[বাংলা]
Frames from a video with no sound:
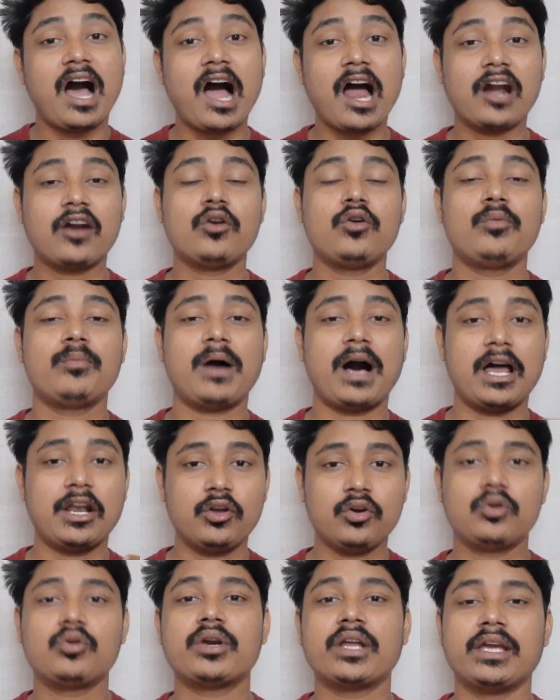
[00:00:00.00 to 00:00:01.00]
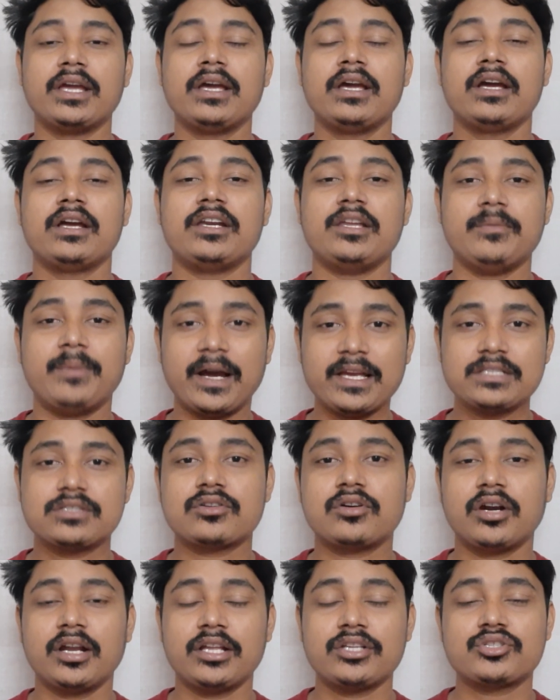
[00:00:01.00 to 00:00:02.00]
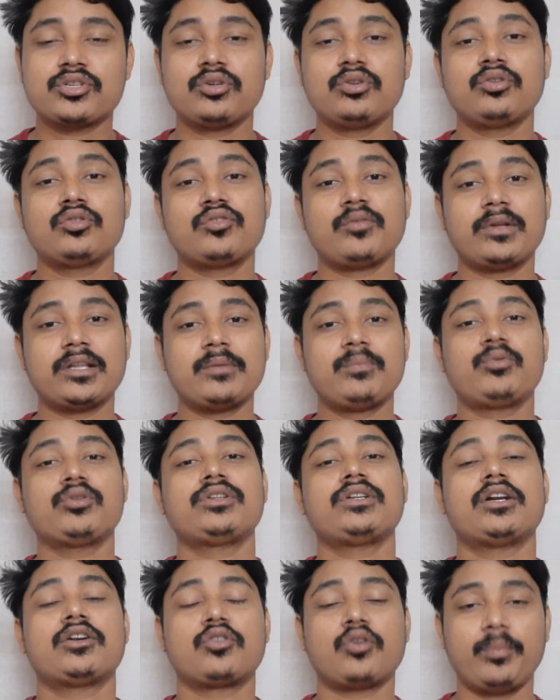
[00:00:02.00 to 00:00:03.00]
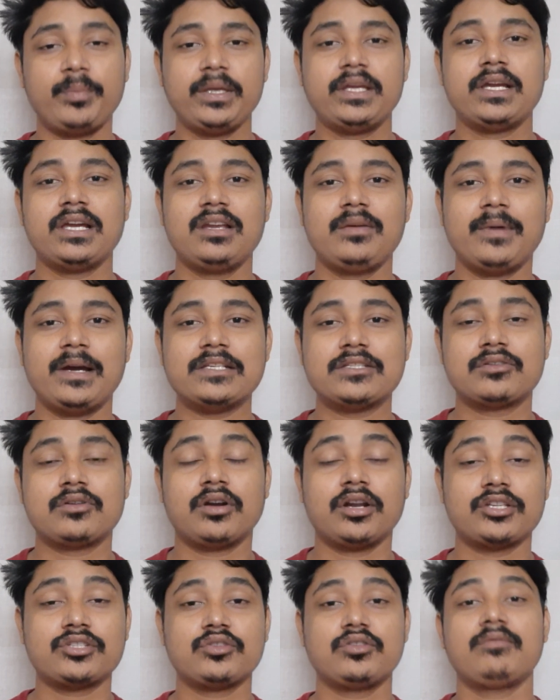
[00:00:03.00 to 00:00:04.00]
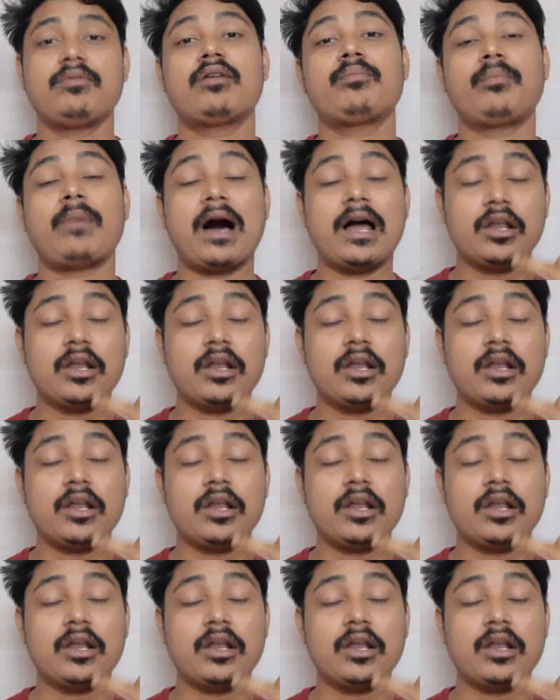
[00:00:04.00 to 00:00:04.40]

আরও ভালো করে রিভাইজ করার জন্য তোমাদের প্রতিটা টপিককে রিভাইজ করার জন্য এবং